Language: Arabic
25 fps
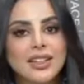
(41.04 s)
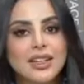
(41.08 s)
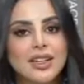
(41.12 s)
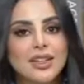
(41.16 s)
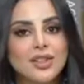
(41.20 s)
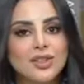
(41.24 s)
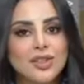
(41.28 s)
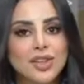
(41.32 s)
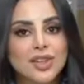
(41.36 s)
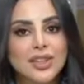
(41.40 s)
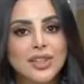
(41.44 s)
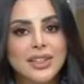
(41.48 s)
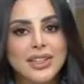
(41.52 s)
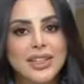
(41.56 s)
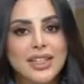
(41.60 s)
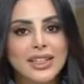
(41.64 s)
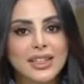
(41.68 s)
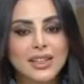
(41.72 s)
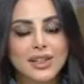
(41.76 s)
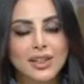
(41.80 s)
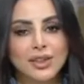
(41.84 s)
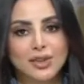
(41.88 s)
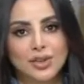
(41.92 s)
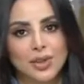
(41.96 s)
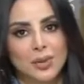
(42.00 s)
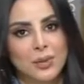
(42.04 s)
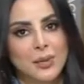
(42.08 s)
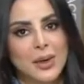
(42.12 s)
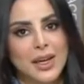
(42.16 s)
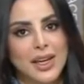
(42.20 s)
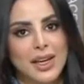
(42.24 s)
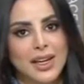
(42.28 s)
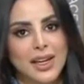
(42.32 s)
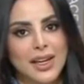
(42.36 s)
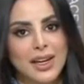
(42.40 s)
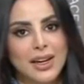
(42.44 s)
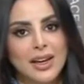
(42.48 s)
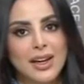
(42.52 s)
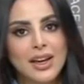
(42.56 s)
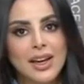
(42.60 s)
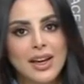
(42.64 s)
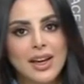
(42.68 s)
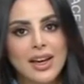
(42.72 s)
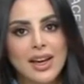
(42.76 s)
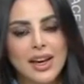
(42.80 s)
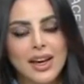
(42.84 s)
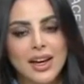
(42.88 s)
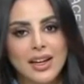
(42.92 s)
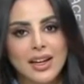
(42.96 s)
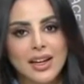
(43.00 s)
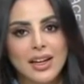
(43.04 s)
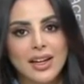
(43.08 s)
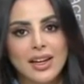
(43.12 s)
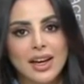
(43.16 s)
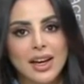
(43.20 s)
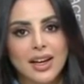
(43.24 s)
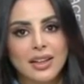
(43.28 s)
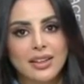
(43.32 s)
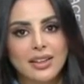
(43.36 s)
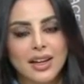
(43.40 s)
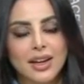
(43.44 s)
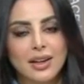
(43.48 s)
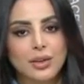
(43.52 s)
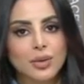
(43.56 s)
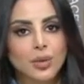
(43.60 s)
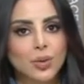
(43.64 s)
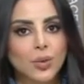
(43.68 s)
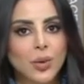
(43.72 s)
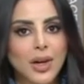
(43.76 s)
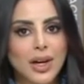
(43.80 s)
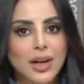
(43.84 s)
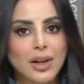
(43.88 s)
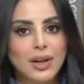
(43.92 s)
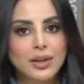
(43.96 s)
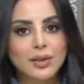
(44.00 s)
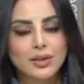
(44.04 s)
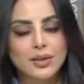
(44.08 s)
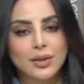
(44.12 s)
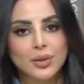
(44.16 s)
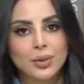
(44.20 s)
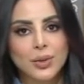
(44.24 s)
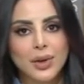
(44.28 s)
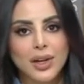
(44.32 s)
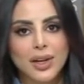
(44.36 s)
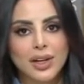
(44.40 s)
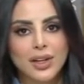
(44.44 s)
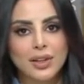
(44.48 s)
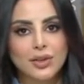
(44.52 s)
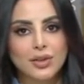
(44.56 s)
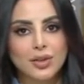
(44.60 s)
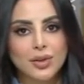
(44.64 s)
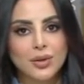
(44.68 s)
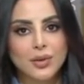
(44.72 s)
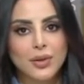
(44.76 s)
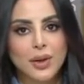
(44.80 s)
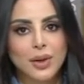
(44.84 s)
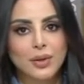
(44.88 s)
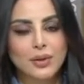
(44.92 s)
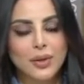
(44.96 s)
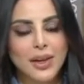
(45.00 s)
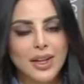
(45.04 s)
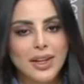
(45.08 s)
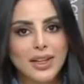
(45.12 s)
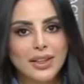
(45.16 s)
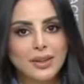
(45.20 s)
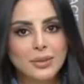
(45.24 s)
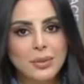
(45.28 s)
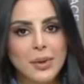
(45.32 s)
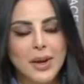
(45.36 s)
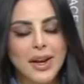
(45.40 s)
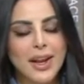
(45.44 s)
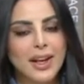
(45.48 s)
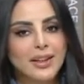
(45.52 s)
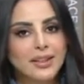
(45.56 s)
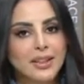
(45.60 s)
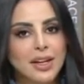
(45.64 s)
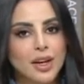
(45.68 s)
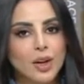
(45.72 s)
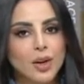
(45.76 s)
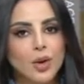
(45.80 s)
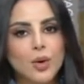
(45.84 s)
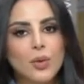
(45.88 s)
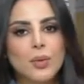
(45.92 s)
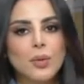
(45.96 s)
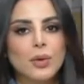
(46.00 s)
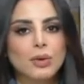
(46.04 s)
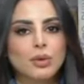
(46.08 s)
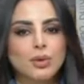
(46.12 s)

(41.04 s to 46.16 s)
جدا جميلة اللقطات والصور اللي نشوفها فعلا تمنيت أن أكون